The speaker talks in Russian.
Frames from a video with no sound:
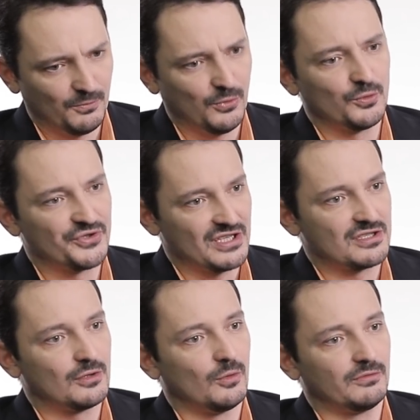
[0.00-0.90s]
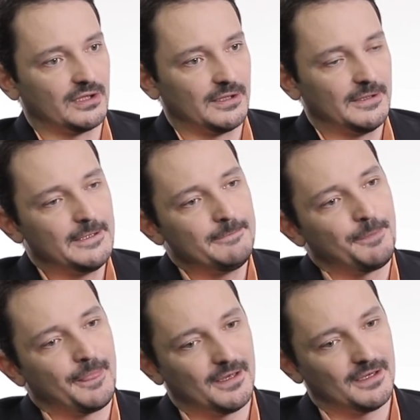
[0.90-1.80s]
полусословное
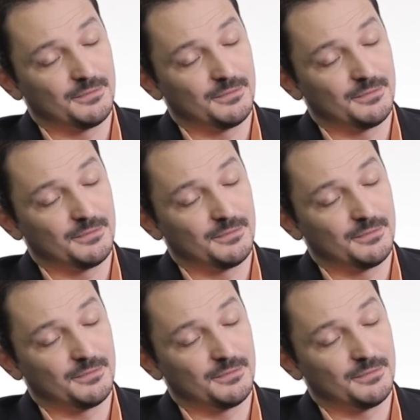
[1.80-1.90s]
э,